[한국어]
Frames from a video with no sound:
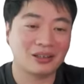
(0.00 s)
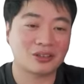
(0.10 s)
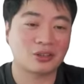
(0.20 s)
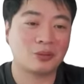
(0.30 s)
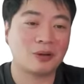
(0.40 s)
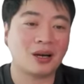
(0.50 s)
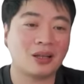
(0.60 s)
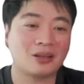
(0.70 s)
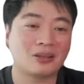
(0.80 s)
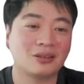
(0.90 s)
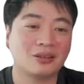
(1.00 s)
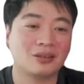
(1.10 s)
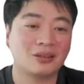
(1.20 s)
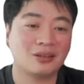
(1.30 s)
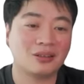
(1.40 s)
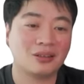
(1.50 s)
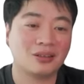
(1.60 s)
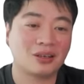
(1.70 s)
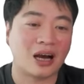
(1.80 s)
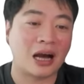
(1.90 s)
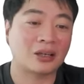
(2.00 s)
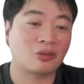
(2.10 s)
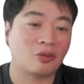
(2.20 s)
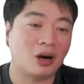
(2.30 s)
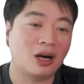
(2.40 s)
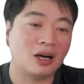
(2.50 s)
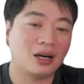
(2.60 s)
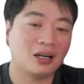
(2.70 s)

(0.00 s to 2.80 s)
그래서 그래픽카드 가격과